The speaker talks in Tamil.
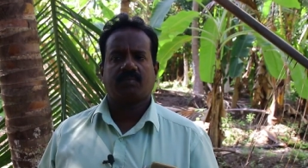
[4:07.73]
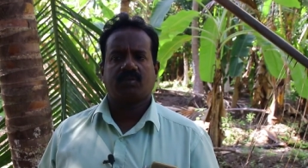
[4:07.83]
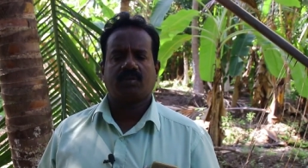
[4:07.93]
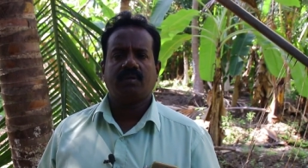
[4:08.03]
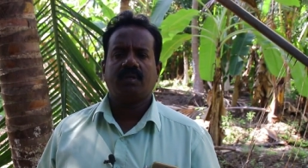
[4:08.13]

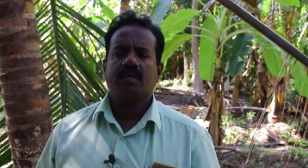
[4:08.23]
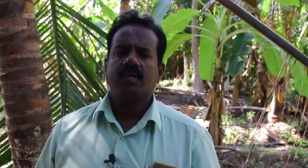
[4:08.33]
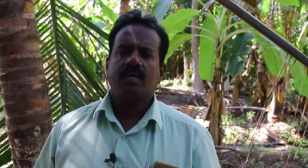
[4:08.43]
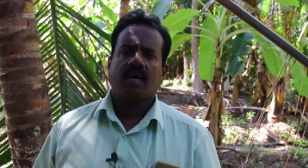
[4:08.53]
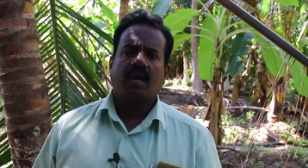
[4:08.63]
ஆரம்பித்தோம்
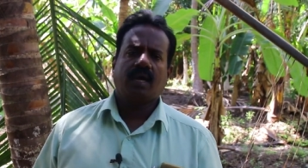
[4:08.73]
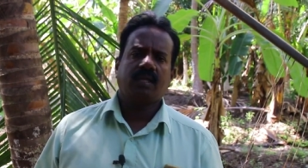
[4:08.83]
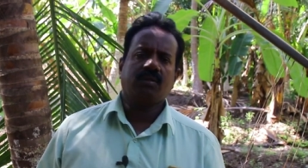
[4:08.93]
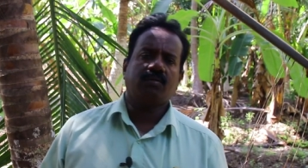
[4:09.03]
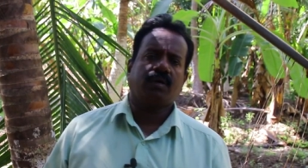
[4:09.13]

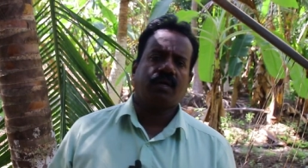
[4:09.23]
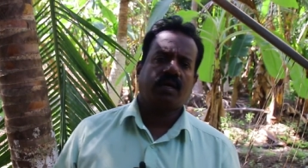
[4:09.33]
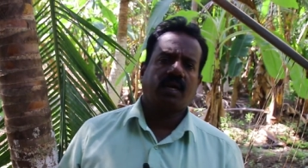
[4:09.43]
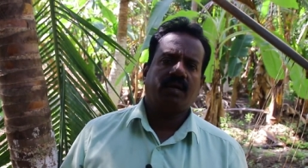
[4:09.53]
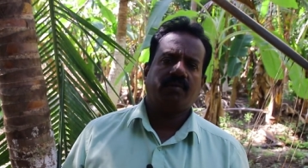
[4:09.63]
அதுலேருந்து வர்ற
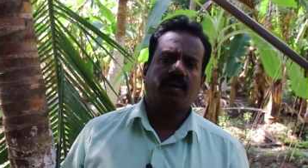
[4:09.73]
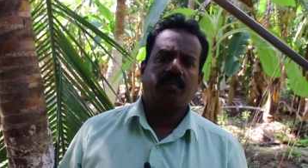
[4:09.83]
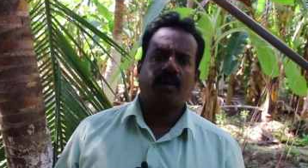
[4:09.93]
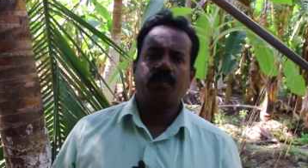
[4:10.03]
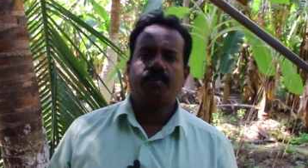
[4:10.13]
கழிவை
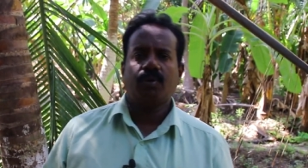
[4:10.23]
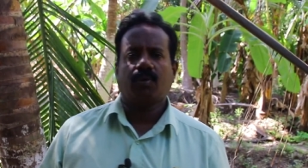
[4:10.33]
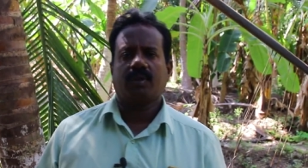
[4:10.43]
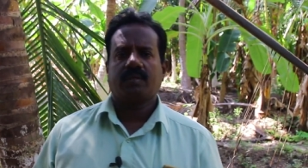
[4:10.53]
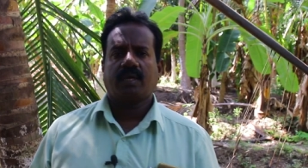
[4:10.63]
மண்புழு
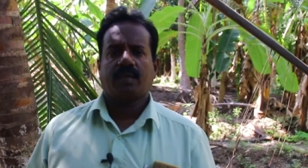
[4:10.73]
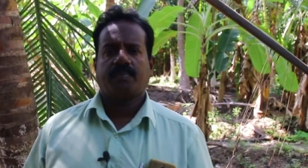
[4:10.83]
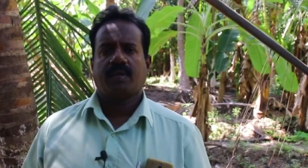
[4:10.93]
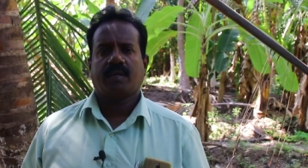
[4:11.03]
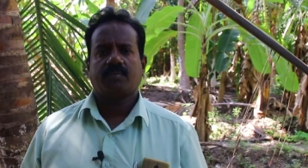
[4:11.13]
உரம் தயார்
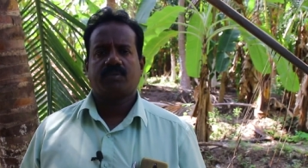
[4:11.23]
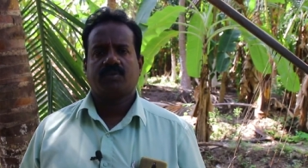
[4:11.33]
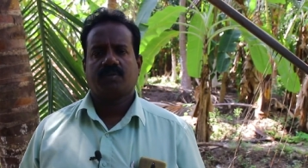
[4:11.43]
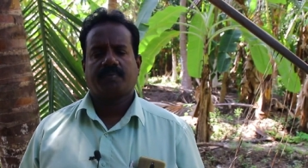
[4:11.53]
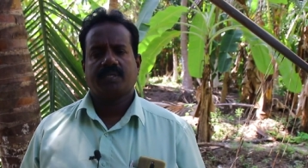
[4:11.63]
பண்ண
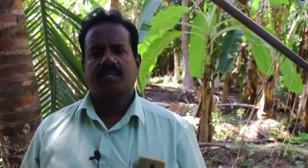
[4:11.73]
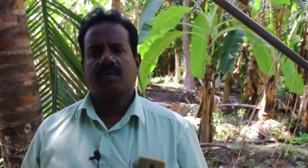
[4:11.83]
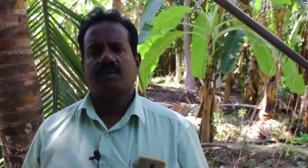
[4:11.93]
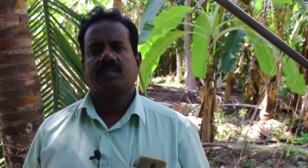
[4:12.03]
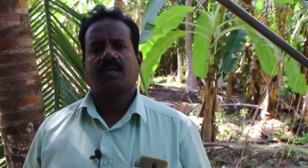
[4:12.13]
ஆரம்பித்தோம்
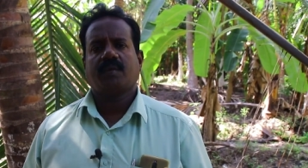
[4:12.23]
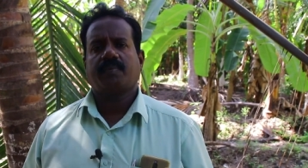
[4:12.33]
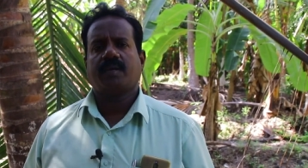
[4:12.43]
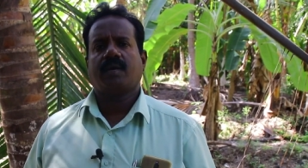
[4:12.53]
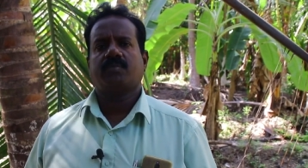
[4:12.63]
பஞ்சகவியை தயார்
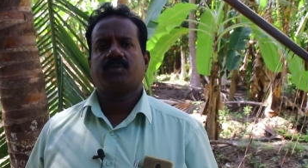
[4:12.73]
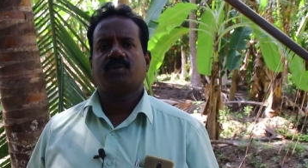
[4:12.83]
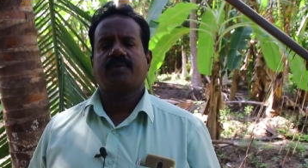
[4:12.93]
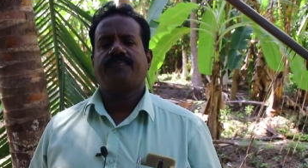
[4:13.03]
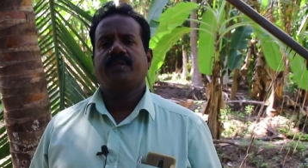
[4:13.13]
பண்ண
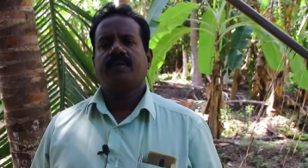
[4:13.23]
ஆரம்பித்தோம்